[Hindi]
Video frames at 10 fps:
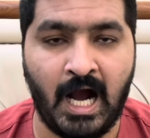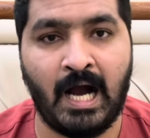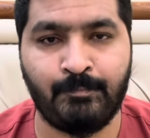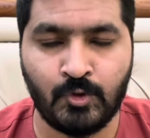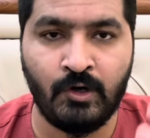
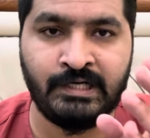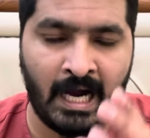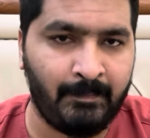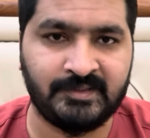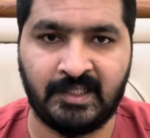आपको
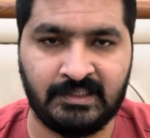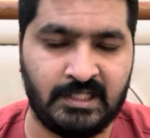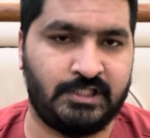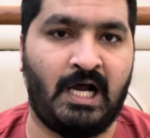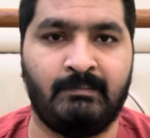नापसंद है
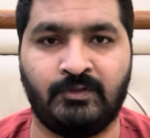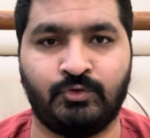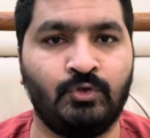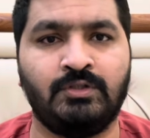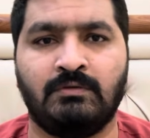शान
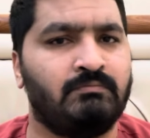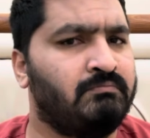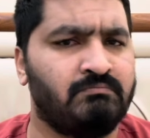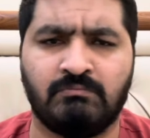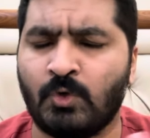मसूद
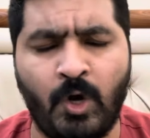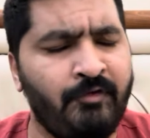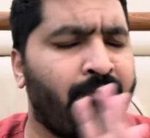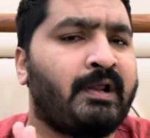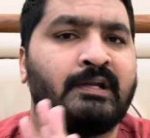कोई
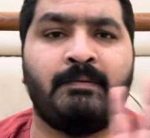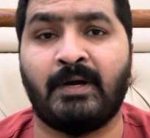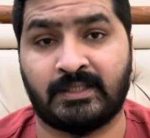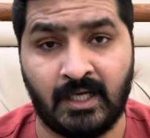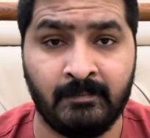फर्क नहीं
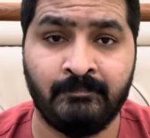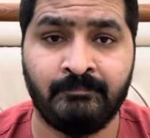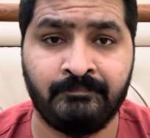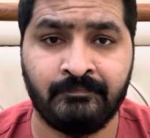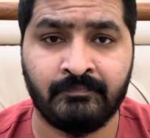पड़ता
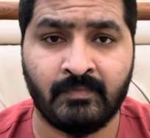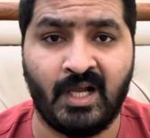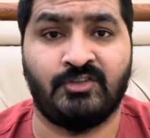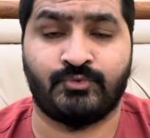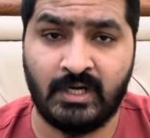
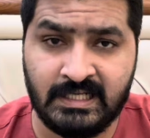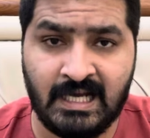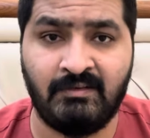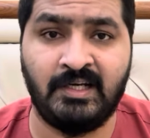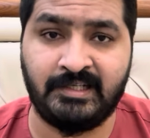
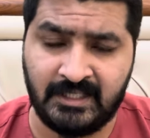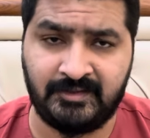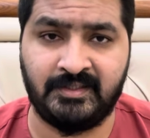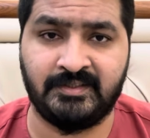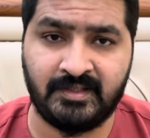ऑस्ट्रेलिया वाली
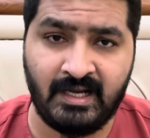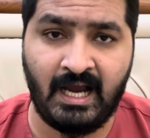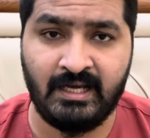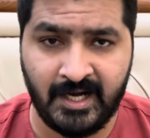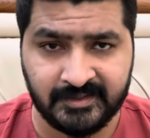टेस्ट सीरीज की
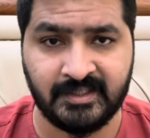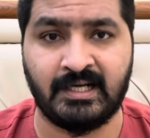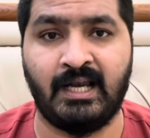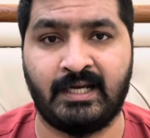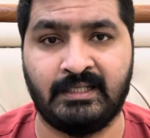हाइलाइट्स
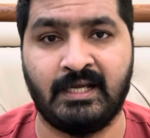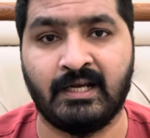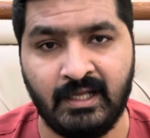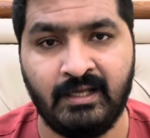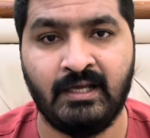निकाल के देख
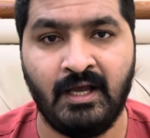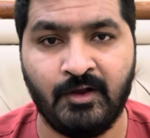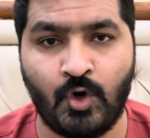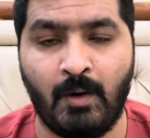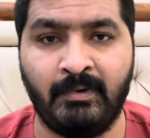लें
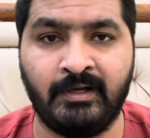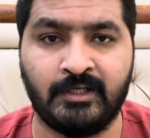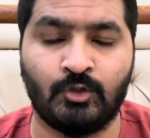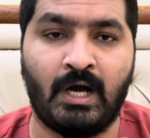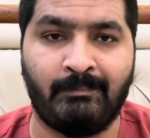कमेंट्री
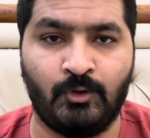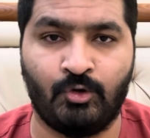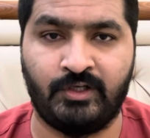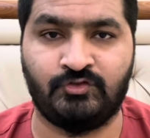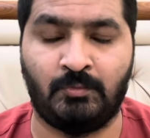तो आप
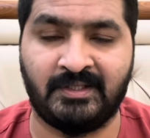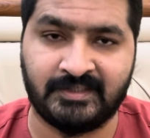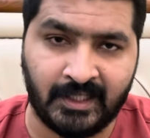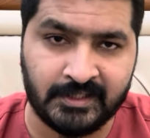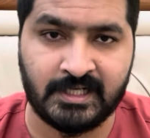लोगों ने सुबह
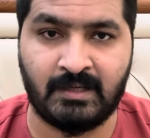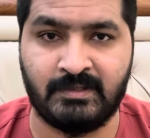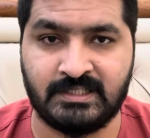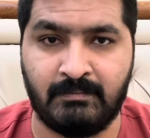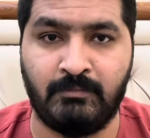साढ़े चार
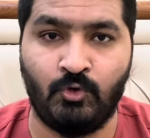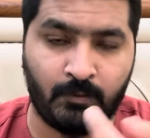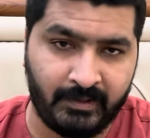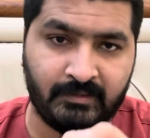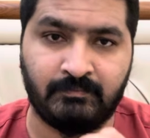बजे
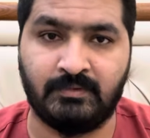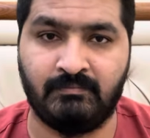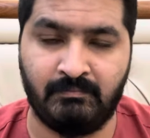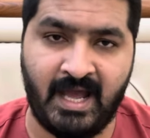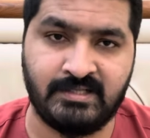म्यूट पे
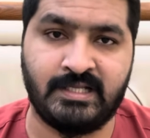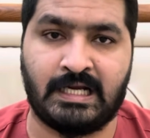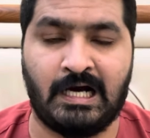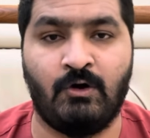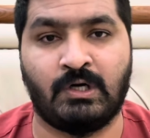मैच
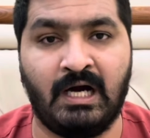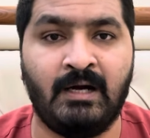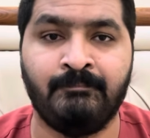देखा होगा